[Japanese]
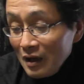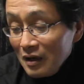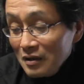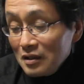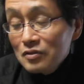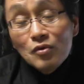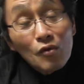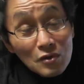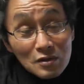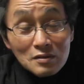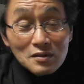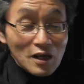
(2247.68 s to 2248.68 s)
でそう
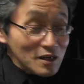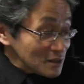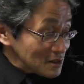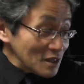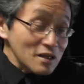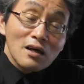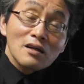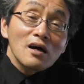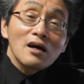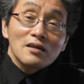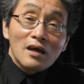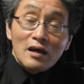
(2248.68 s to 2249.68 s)
いう歴史的な
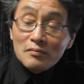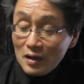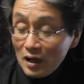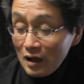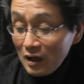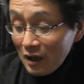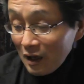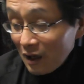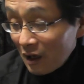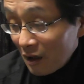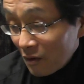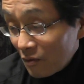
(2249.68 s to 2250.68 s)
中で
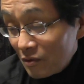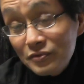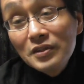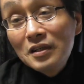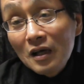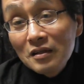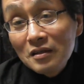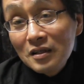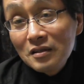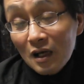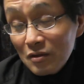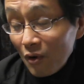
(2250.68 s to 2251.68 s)
まあこういうふうになってき
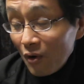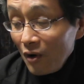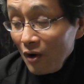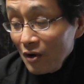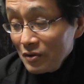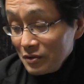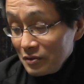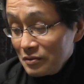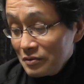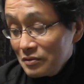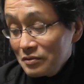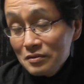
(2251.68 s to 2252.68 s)
たとい
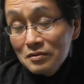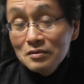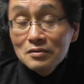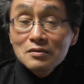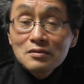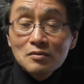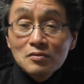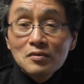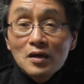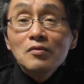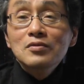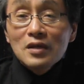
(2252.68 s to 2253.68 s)
うこと
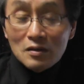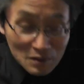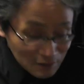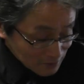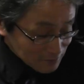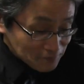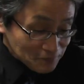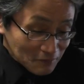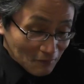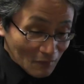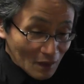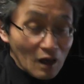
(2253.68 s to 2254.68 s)
でございます
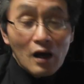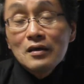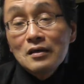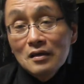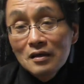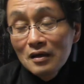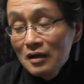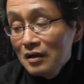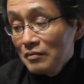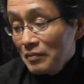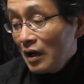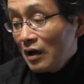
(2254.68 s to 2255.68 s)
はい
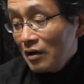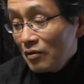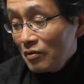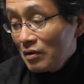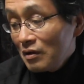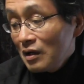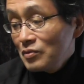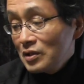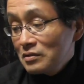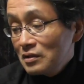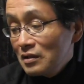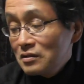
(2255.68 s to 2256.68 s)
まあこれからもで
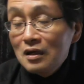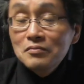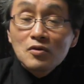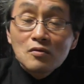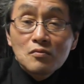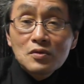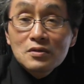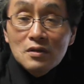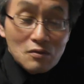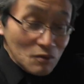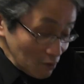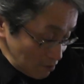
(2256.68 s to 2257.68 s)
すね北山本門寺さ
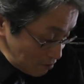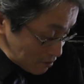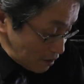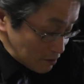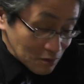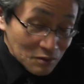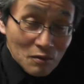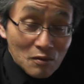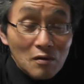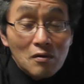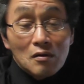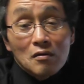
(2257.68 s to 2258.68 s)
んの喧騒
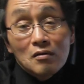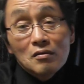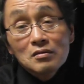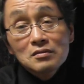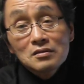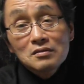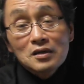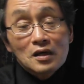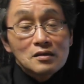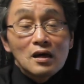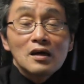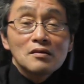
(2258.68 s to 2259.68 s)
を続け
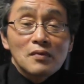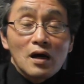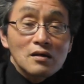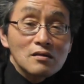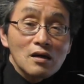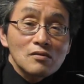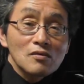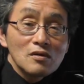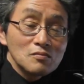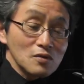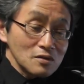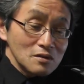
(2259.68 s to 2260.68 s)
てまいりたいと
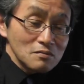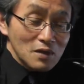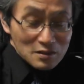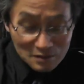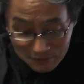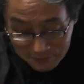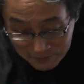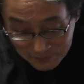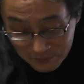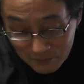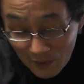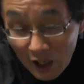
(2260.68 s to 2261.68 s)
思います
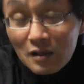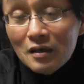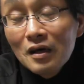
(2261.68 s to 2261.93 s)
はい